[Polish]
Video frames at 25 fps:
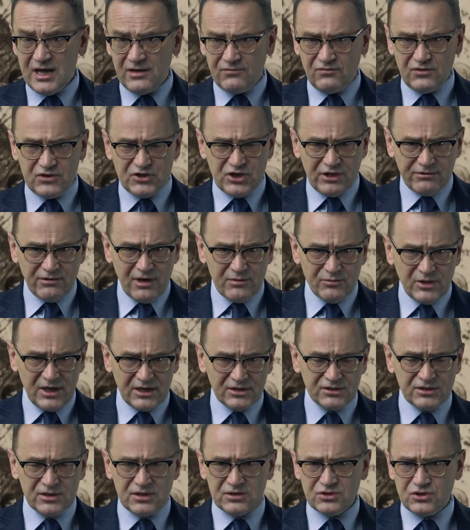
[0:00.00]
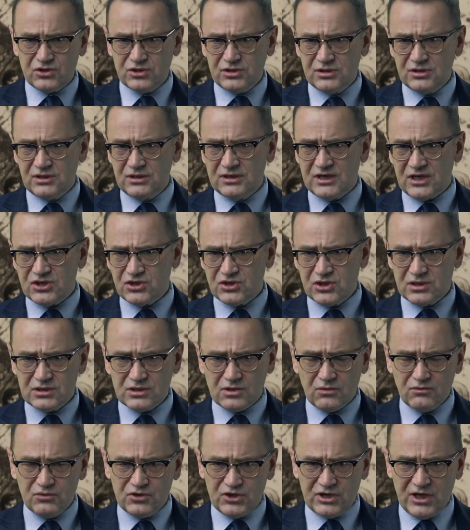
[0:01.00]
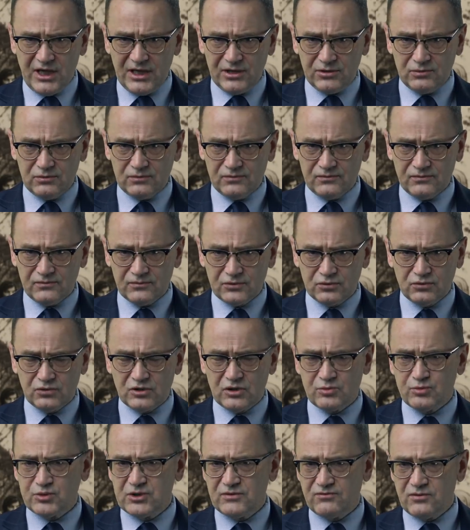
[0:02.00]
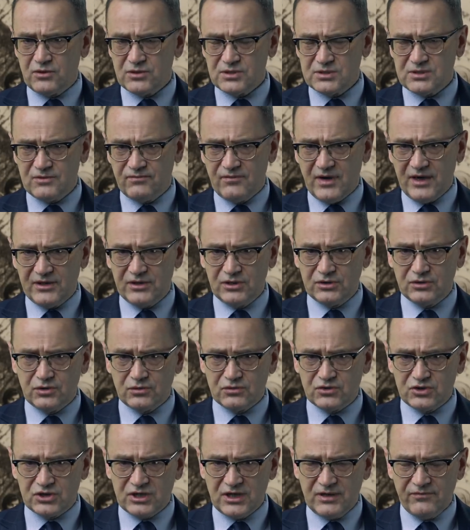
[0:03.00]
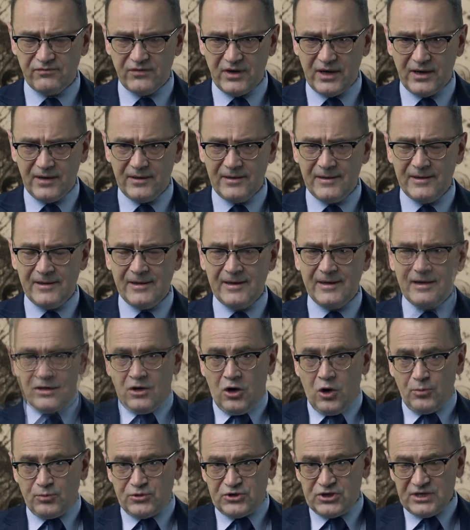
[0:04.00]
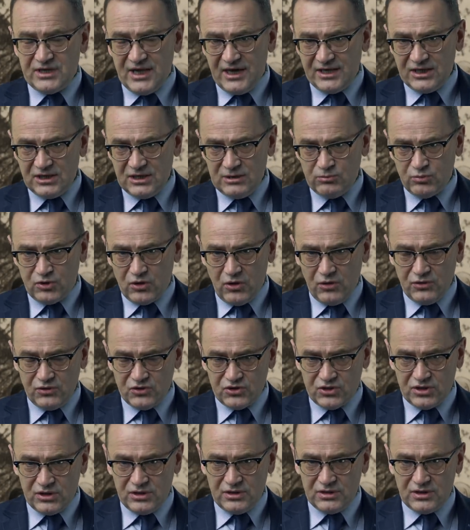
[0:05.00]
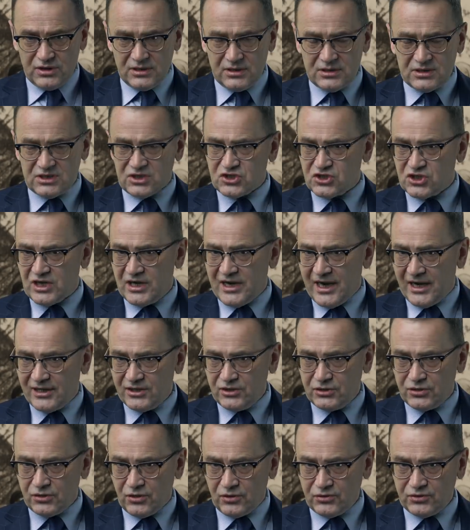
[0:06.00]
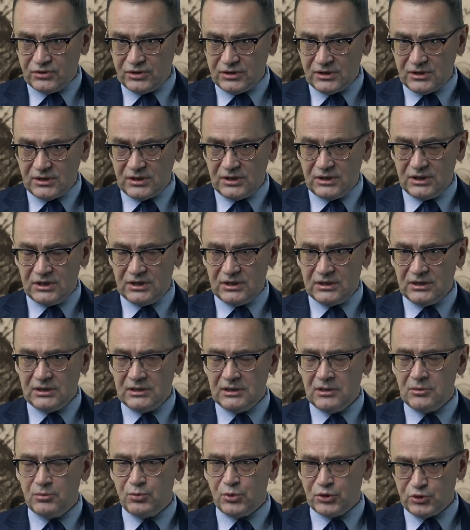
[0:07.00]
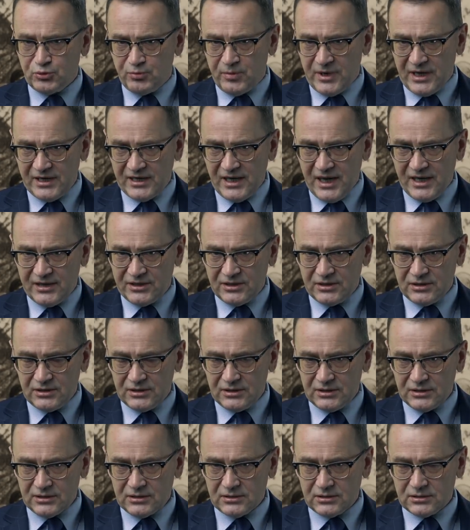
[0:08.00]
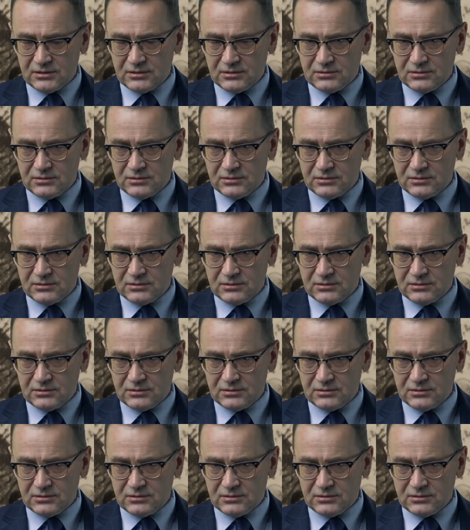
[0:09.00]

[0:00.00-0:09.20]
Widziałam, jak dręczyli naszych sąsiadów, których przywiązywali do drzewa, obcinali im kończyny, strzelali do nich i podpalali ich.